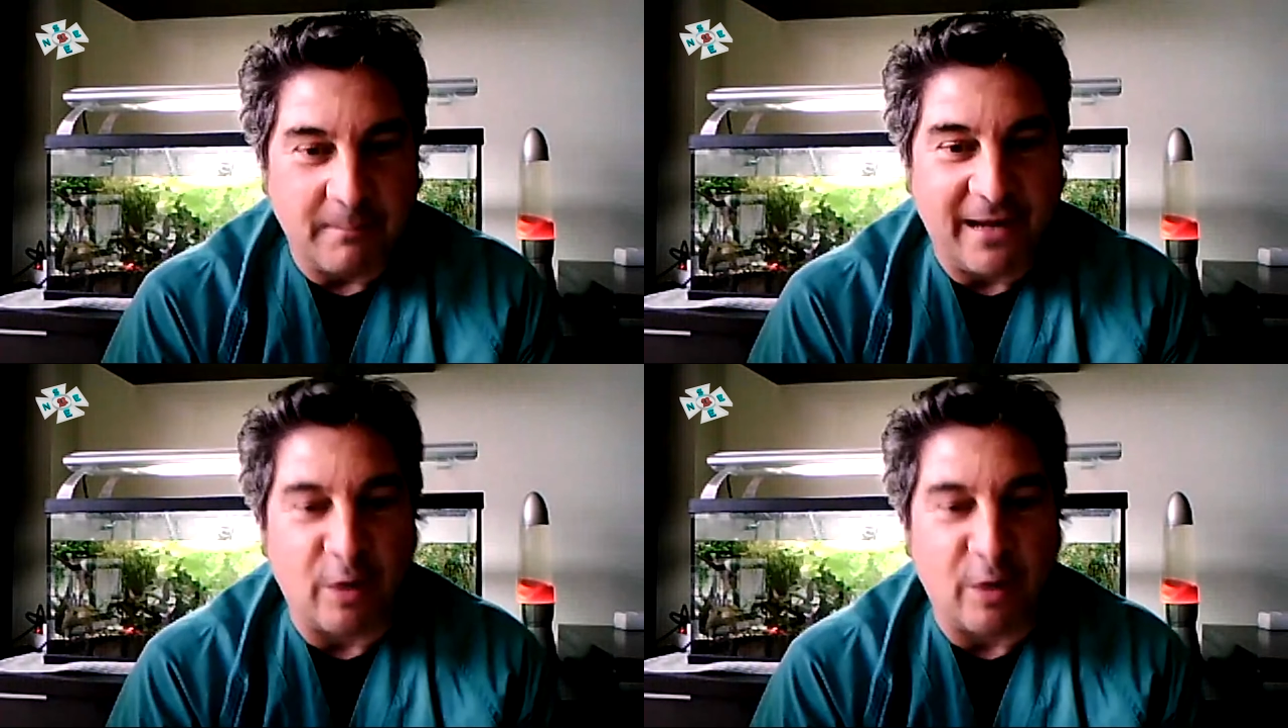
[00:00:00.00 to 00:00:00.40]

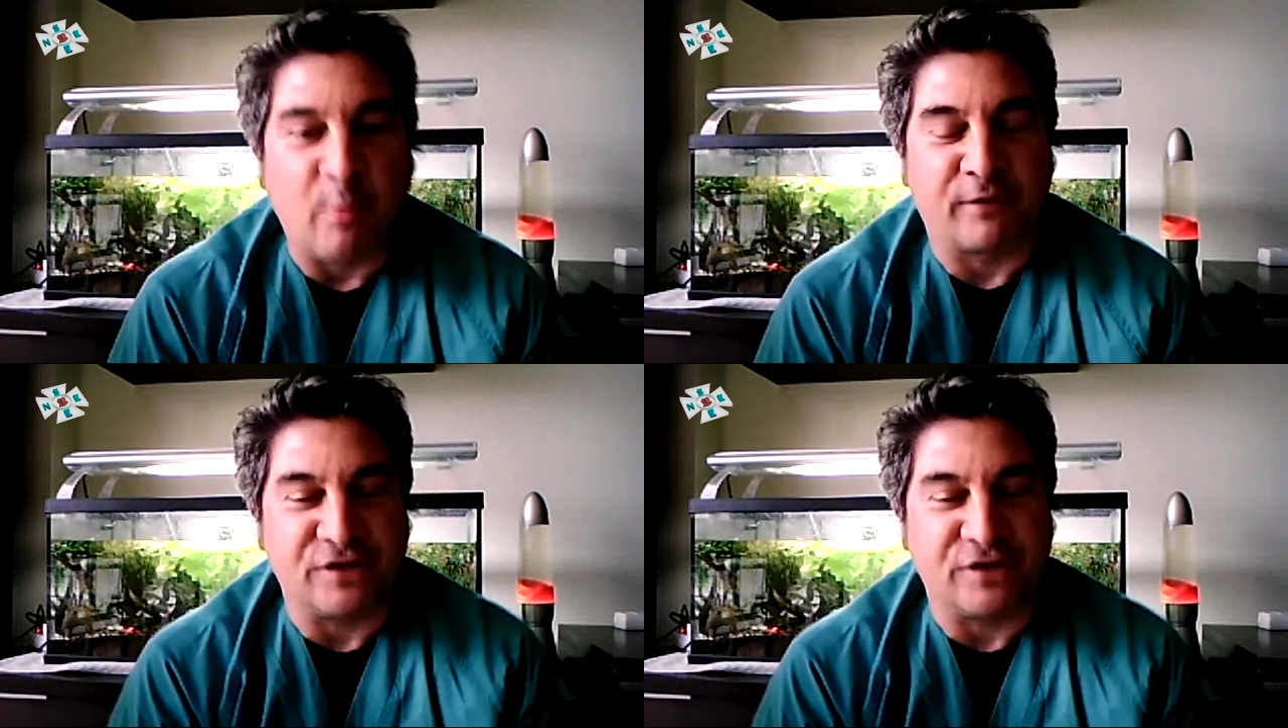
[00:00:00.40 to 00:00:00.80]
¿vale?
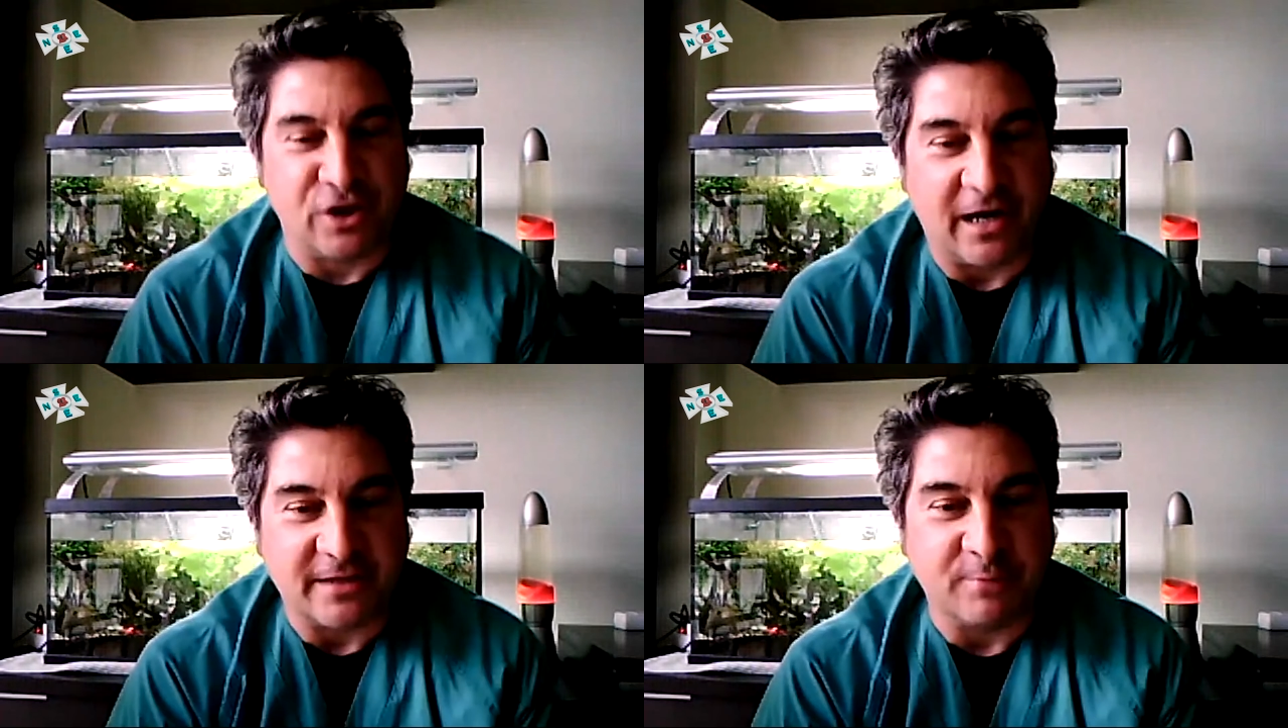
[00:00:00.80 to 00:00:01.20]
Como
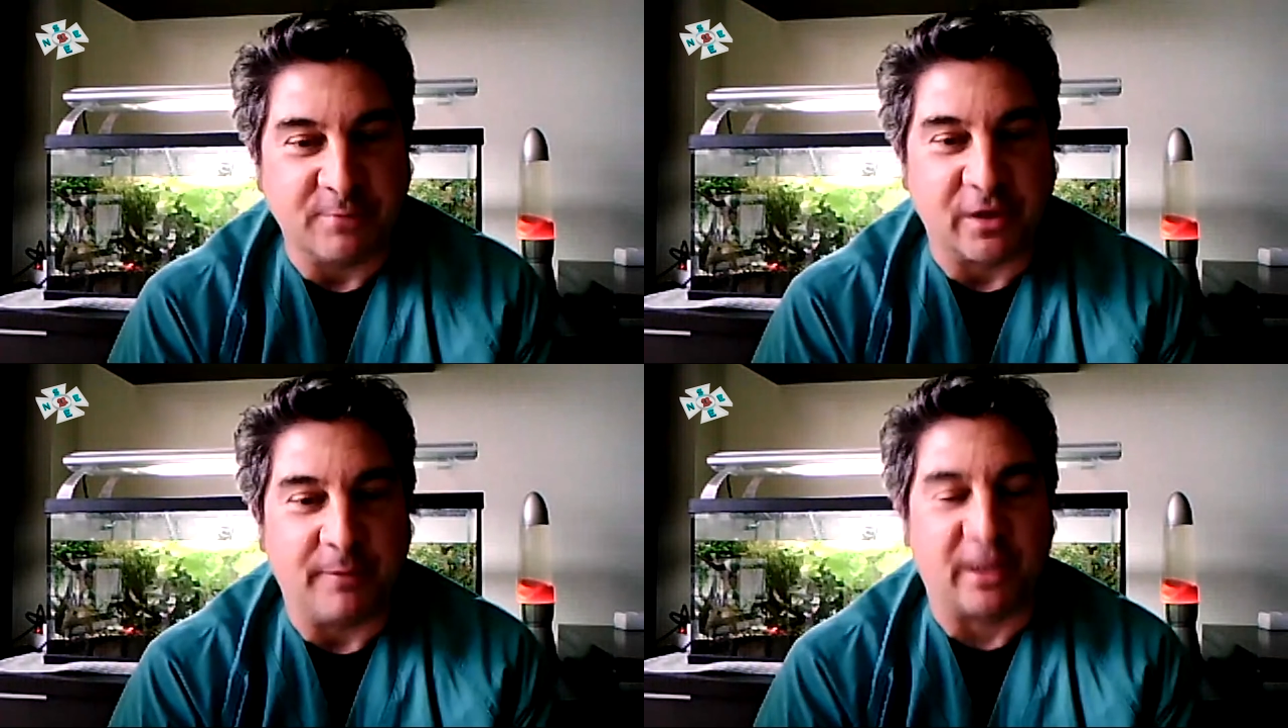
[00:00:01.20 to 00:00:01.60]

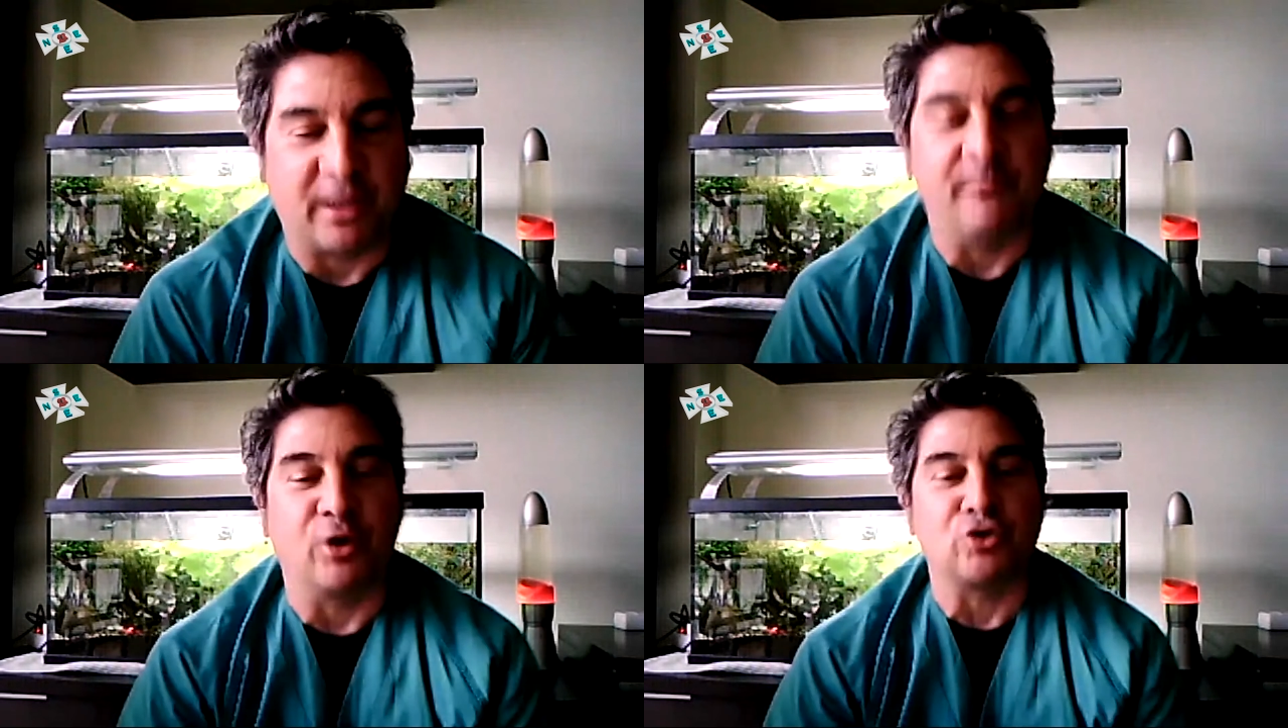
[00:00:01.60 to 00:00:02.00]
profesionales. Porque,
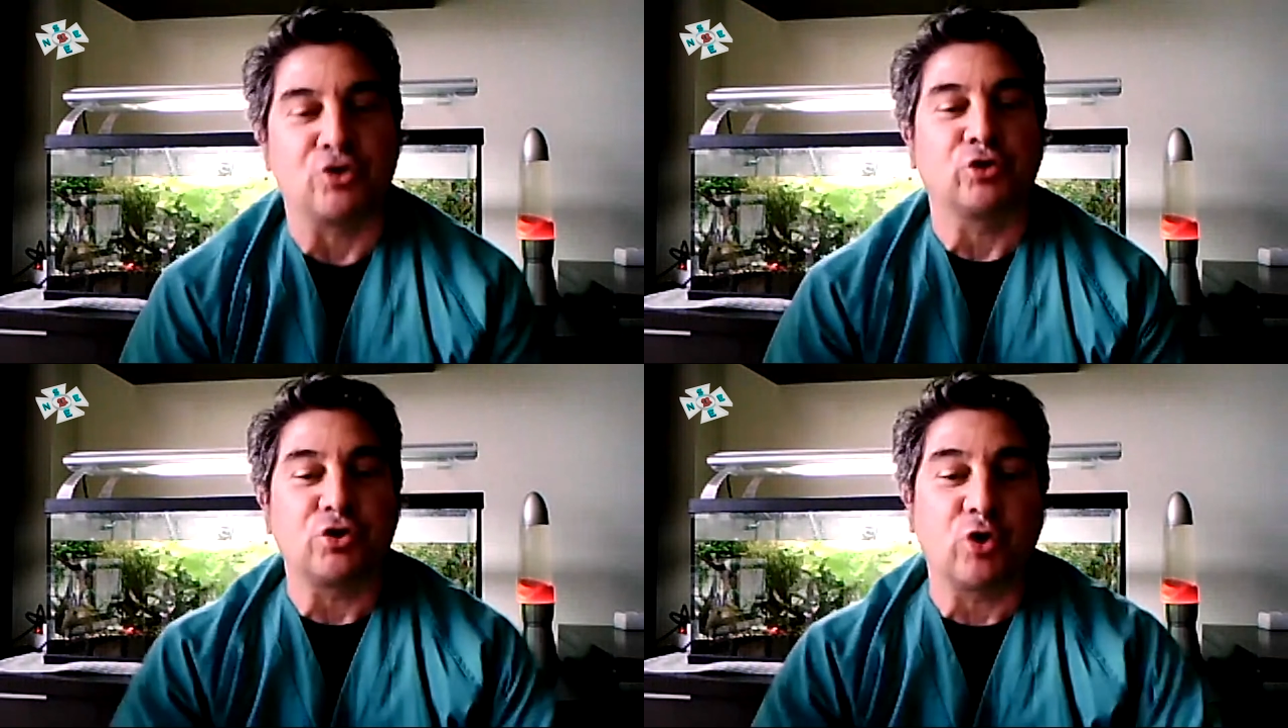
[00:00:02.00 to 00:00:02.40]
por ejemplo,
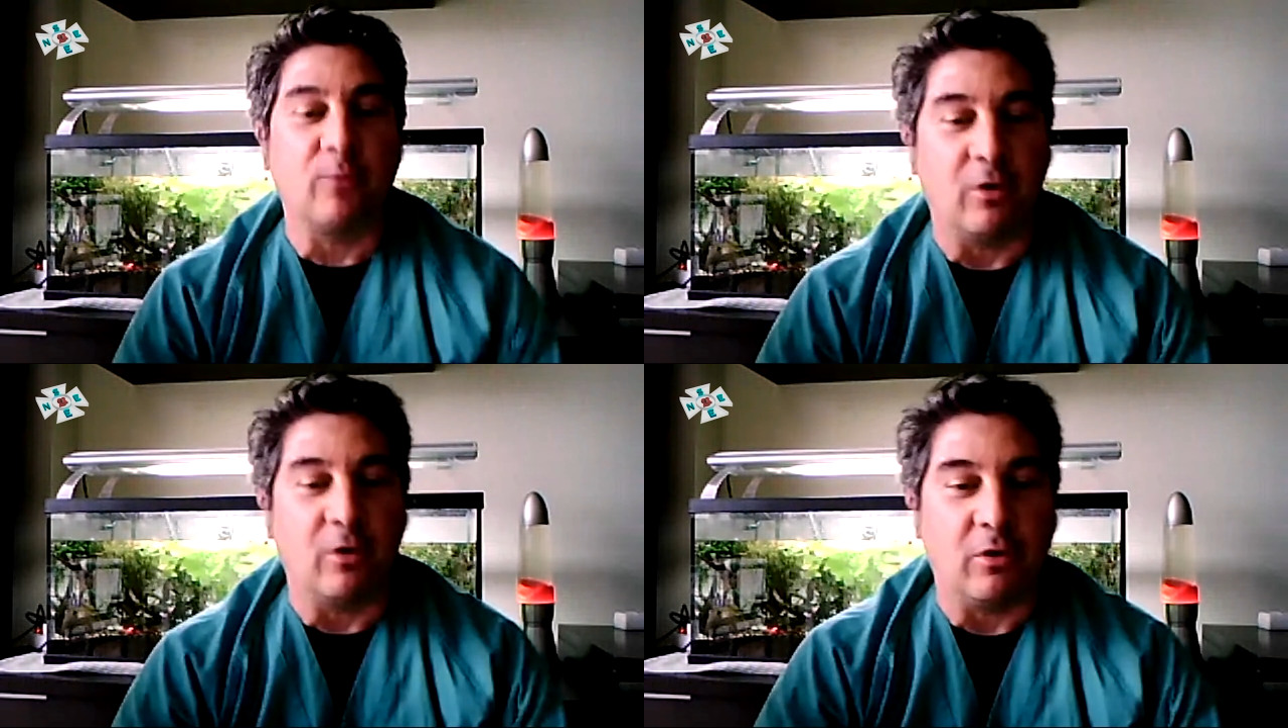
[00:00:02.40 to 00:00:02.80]

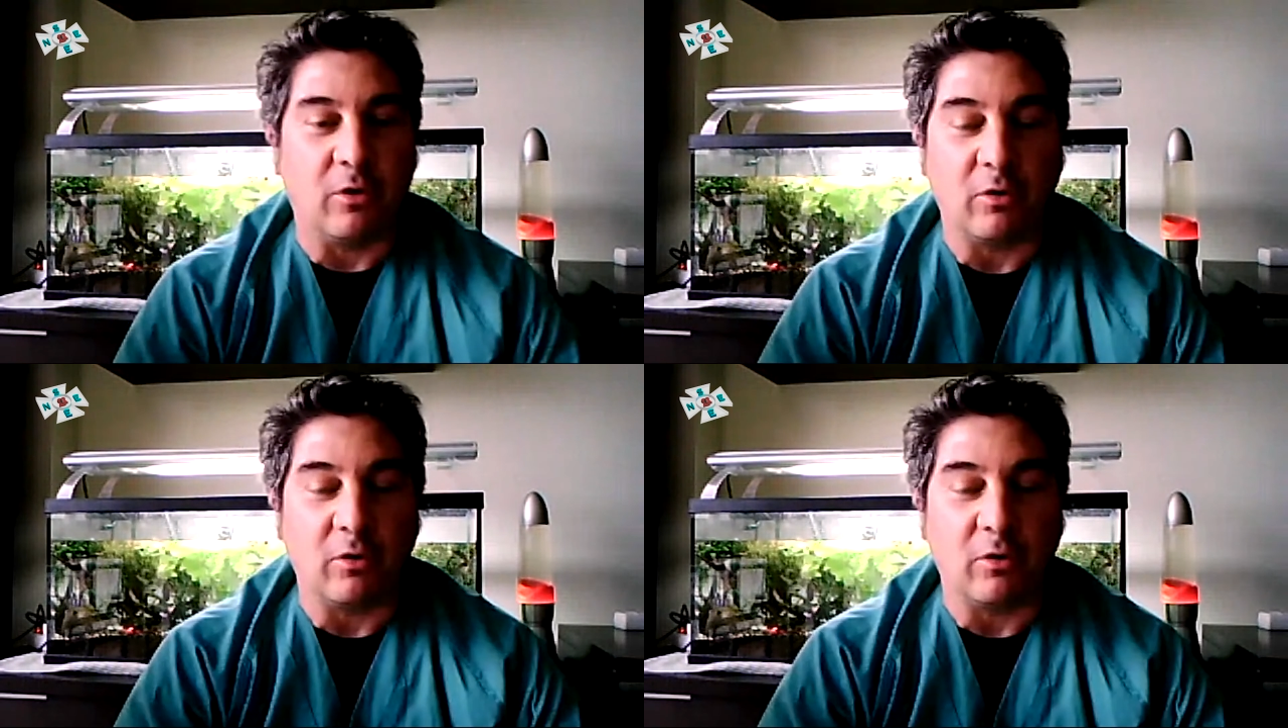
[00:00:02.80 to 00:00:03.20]
nosotros
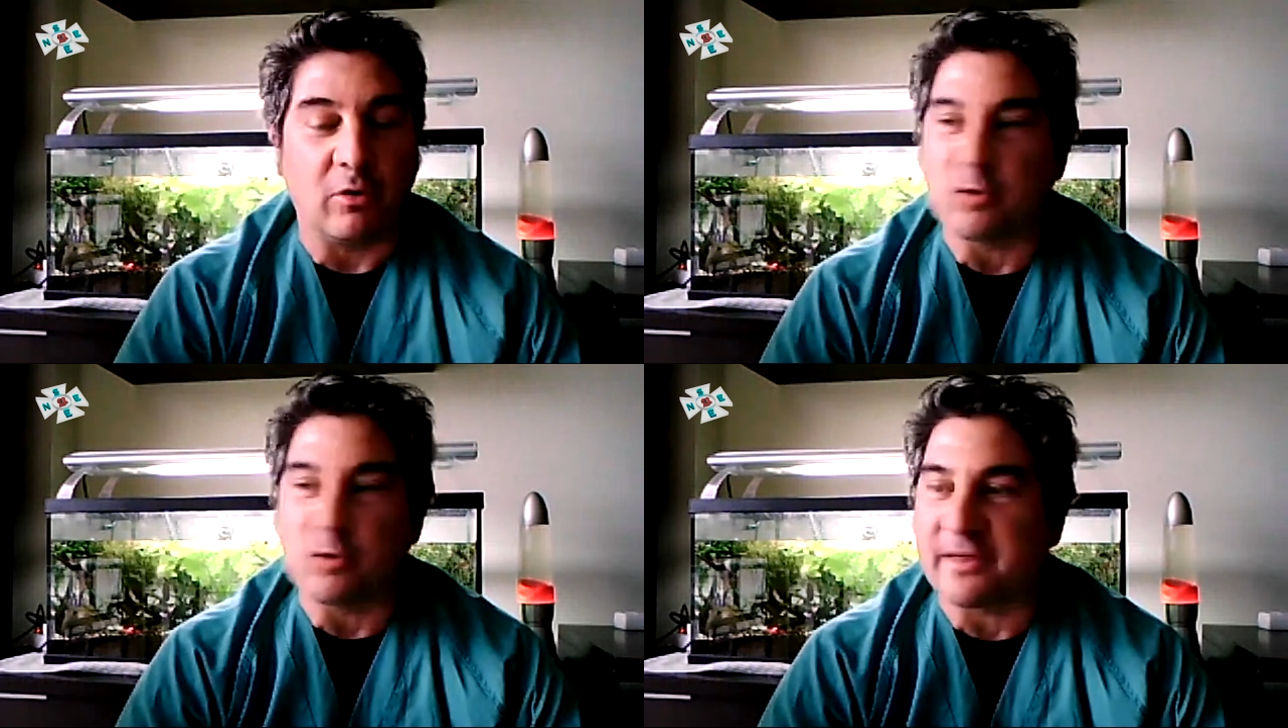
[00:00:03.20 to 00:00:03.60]
como,
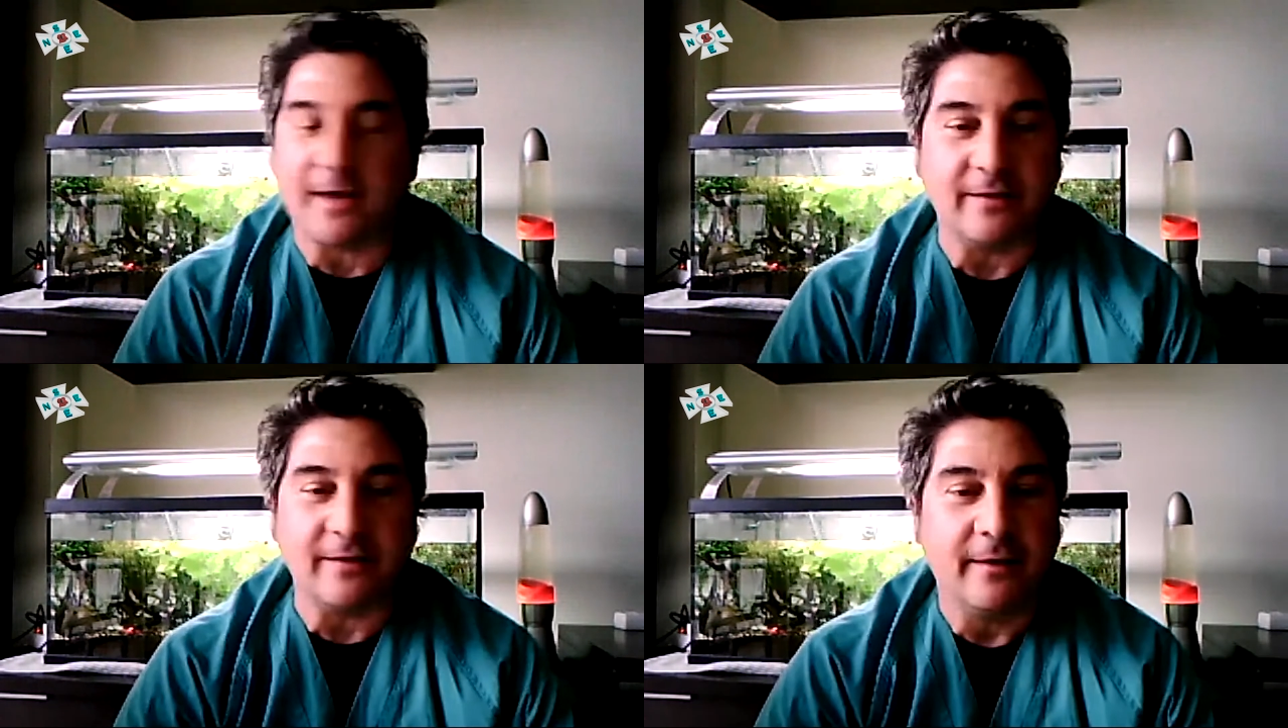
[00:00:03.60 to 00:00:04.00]

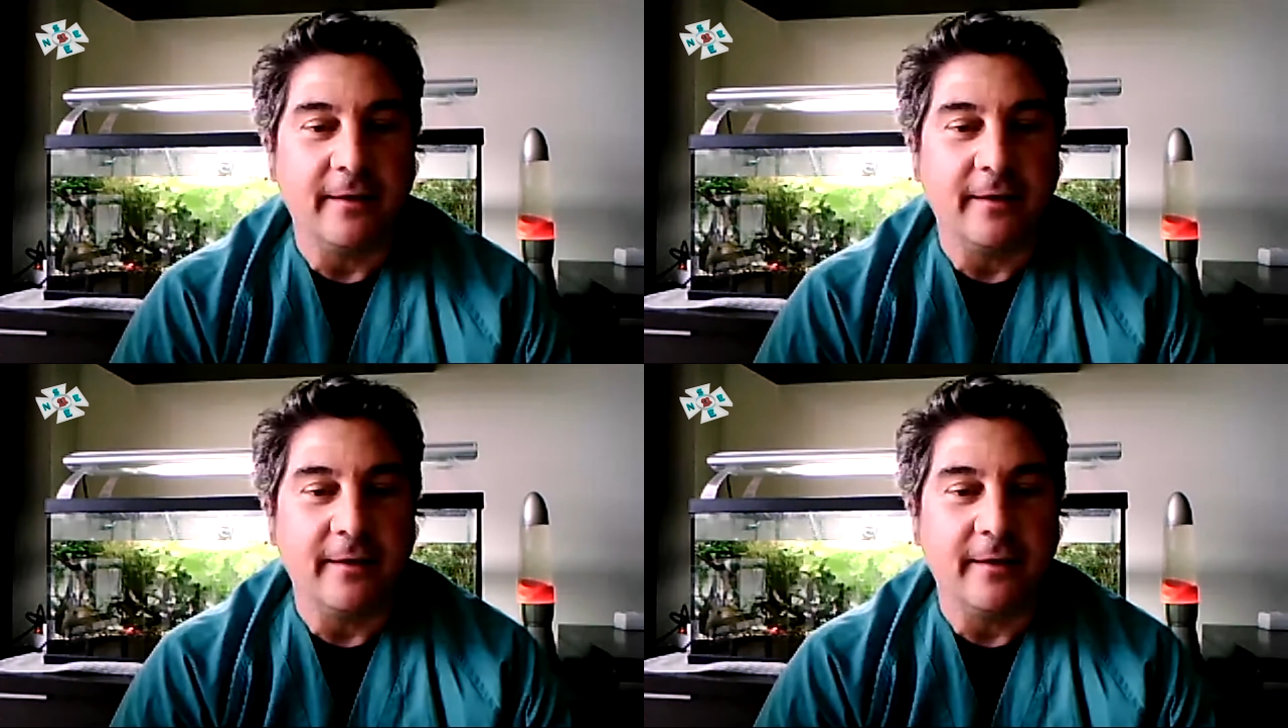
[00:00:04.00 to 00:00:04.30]
sociedad